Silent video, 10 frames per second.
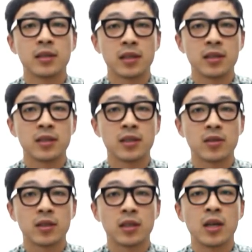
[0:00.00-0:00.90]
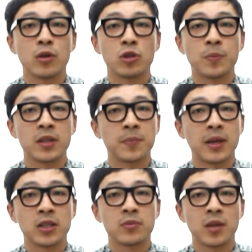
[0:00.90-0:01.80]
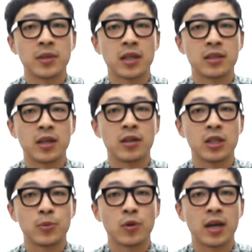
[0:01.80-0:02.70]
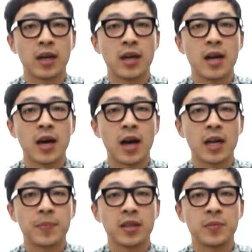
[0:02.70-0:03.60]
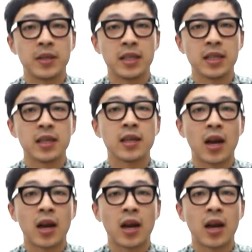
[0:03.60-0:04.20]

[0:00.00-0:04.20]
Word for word: 세티진에서는 G패드 8.3의 자세한 리뷰와 아이패드 미니,